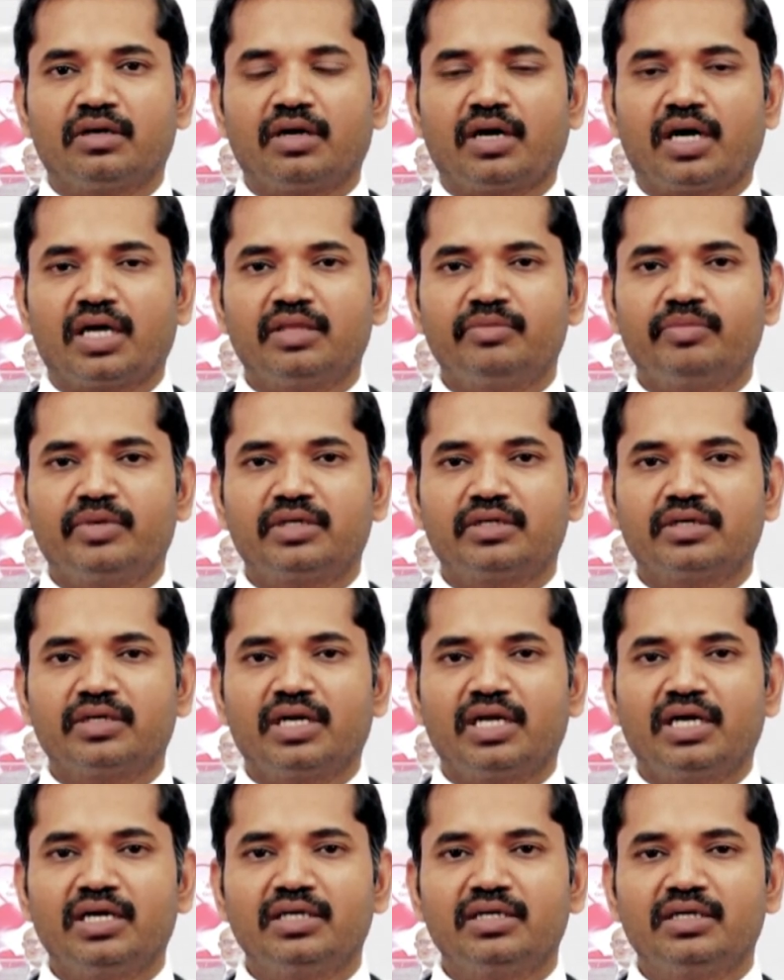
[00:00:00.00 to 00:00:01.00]
அது மட்டும்
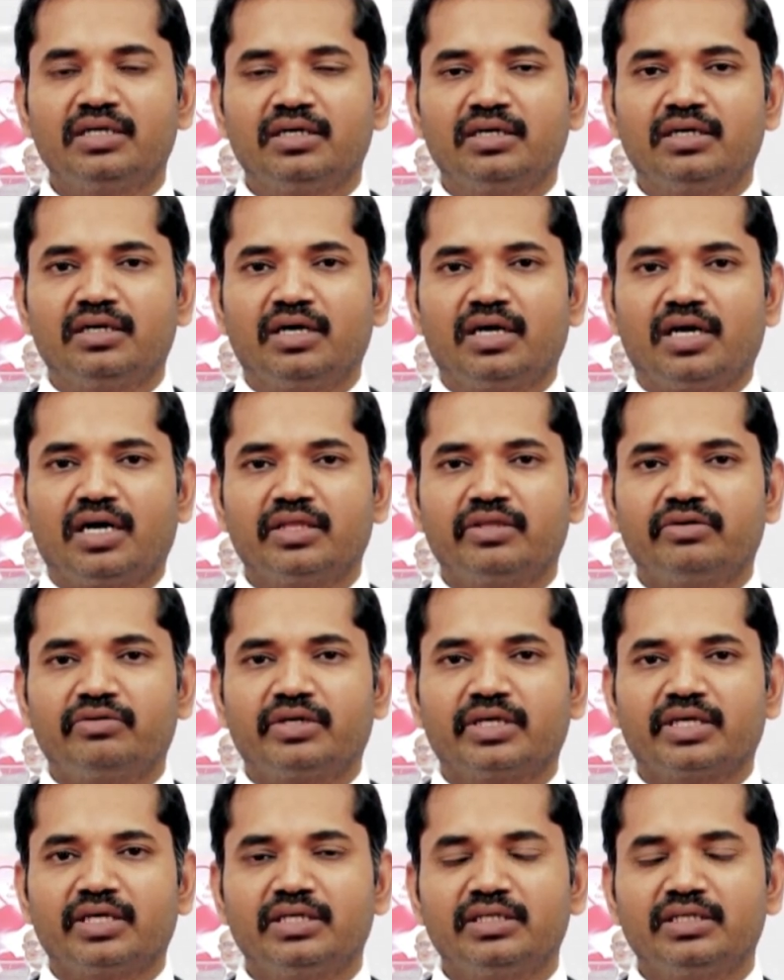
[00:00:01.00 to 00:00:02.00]
இல்லை அதோடைய